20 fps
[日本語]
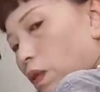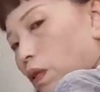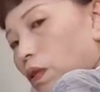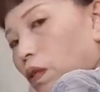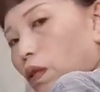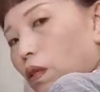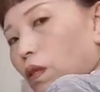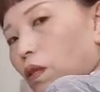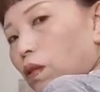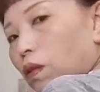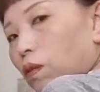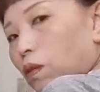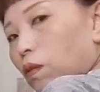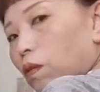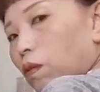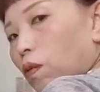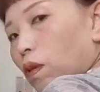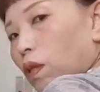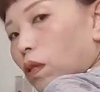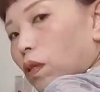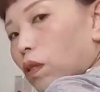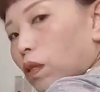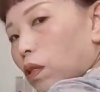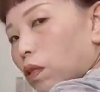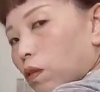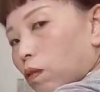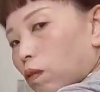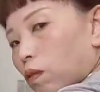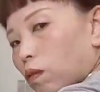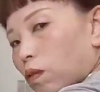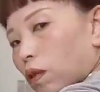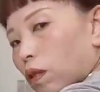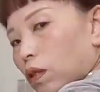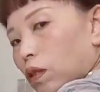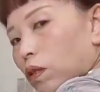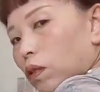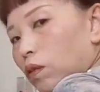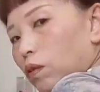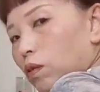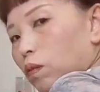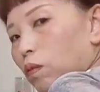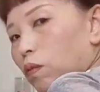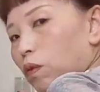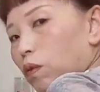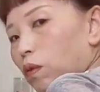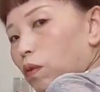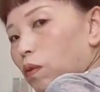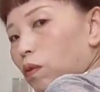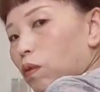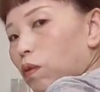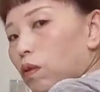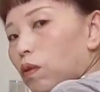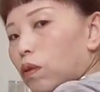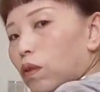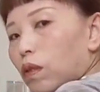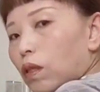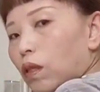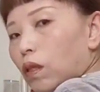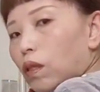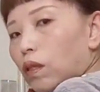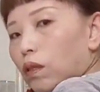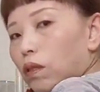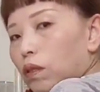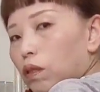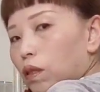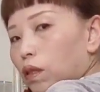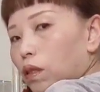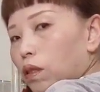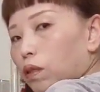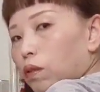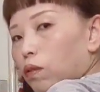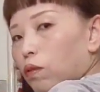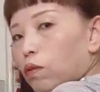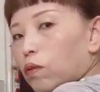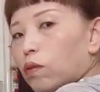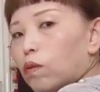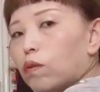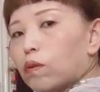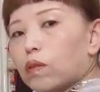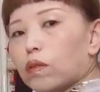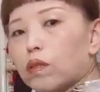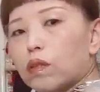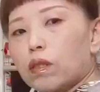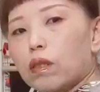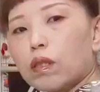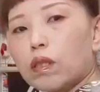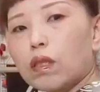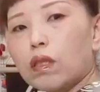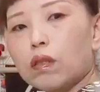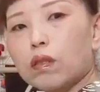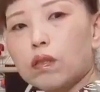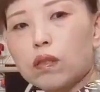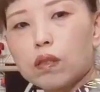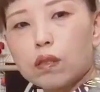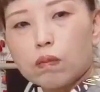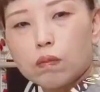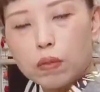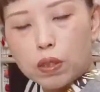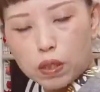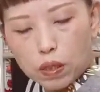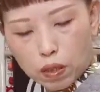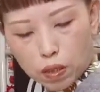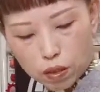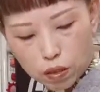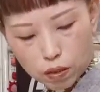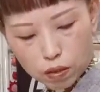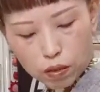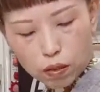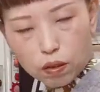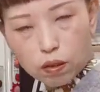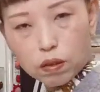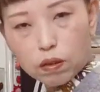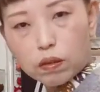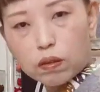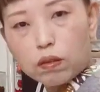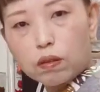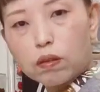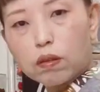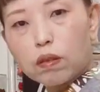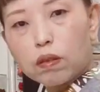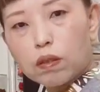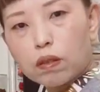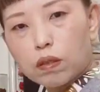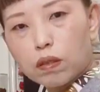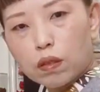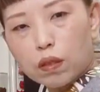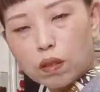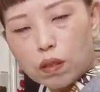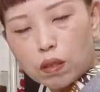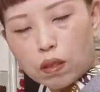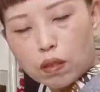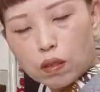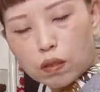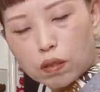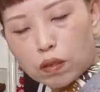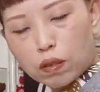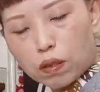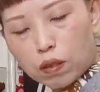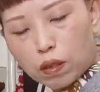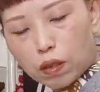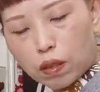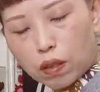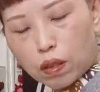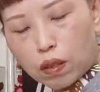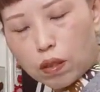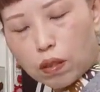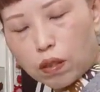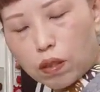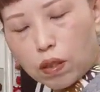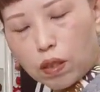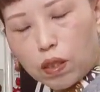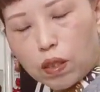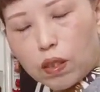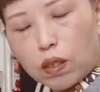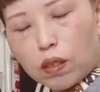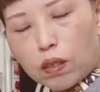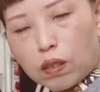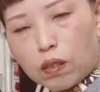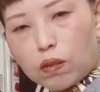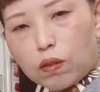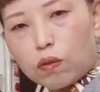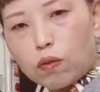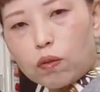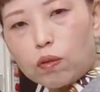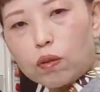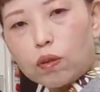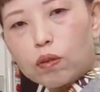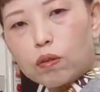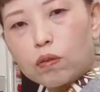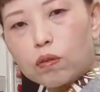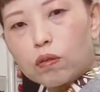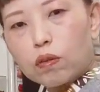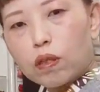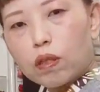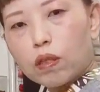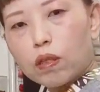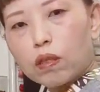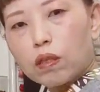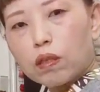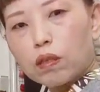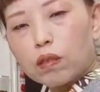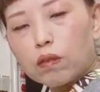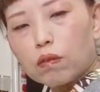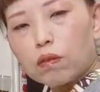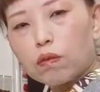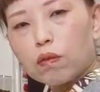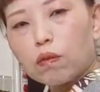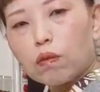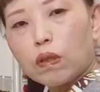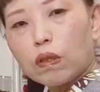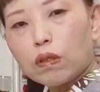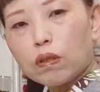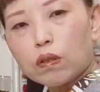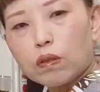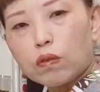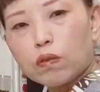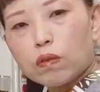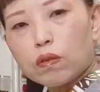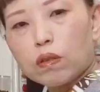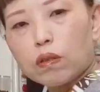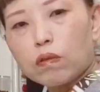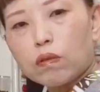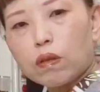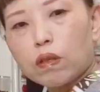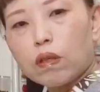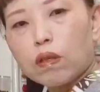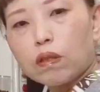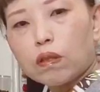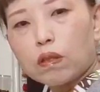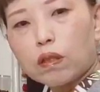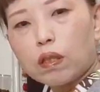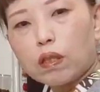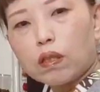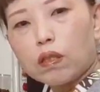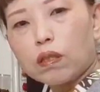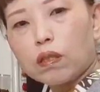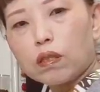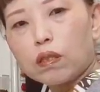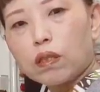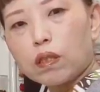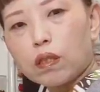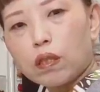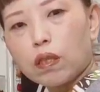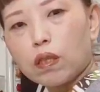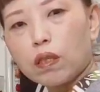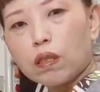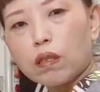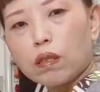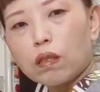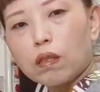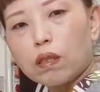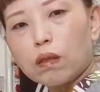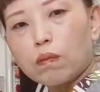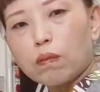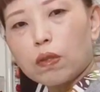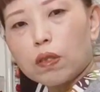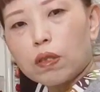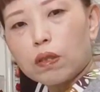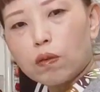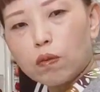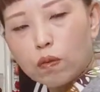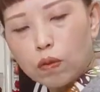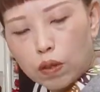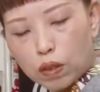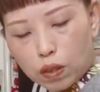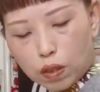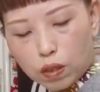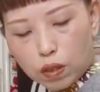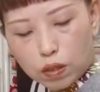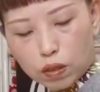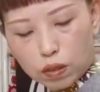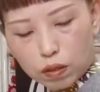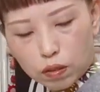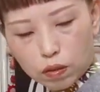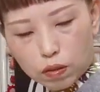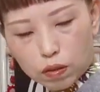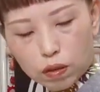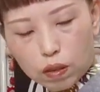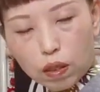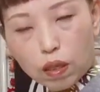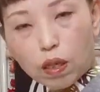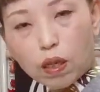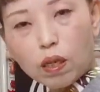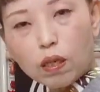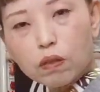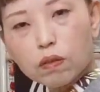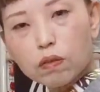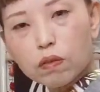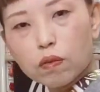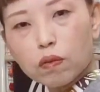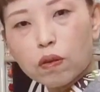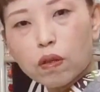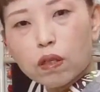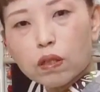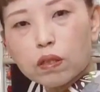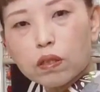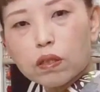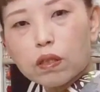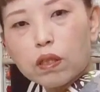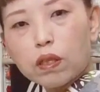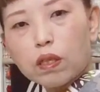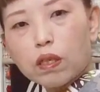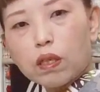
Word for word: ま動かさん方がいいと思うよって、なんかそういう神経痛みたいなズキズキ感ってよろしくない、動かすのには適してないからやめた方がいいっつんで動かす。